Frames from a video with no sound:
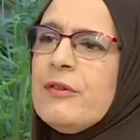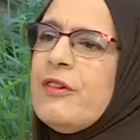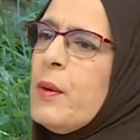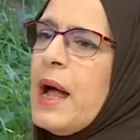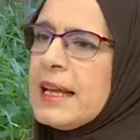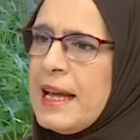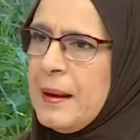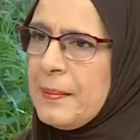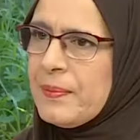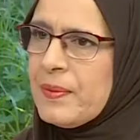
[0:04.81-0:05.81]
فواكه
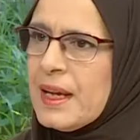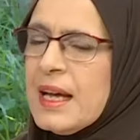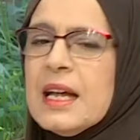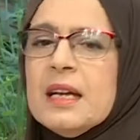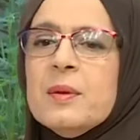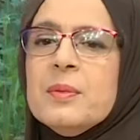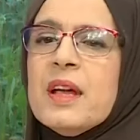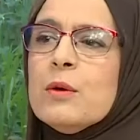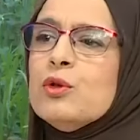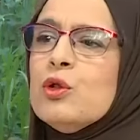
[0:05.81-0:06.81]

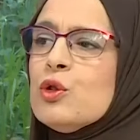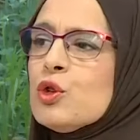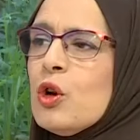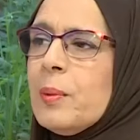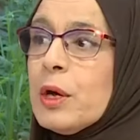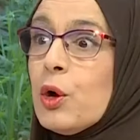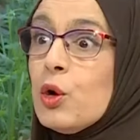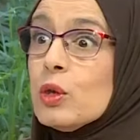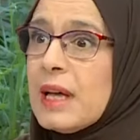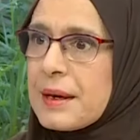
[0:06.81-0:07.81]
نبداو توجور
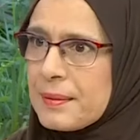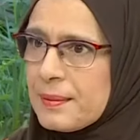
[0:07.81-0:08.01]
بالخضر